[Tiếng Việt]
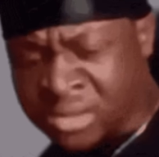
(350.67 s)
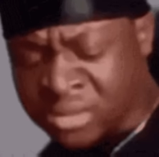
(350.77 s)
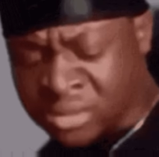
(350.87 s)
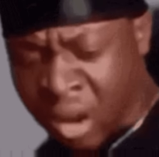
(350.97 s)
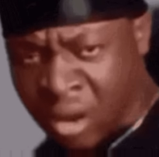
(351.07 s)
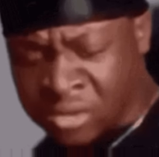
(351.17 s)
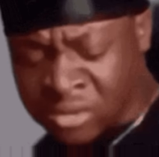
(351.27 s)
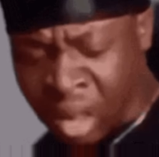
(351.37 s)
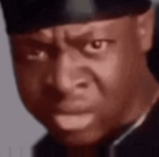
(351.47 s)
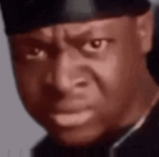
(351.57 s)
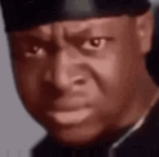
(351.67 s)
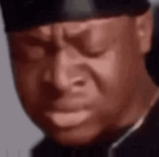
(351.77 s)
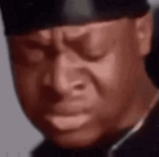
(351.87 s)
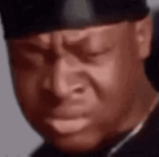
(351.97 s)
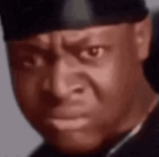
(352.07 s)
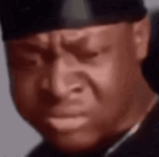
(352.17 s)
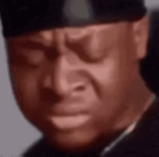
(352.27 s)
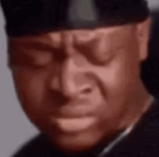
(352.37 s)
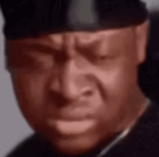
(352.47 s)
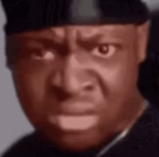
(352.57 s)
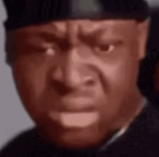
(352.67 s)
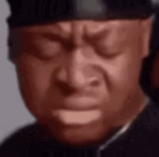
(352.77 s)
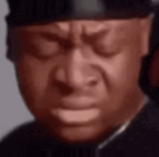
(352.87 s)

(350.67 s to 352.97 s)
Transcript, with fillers: thân. Chẳng mấy chốc hai người của lấy nhau.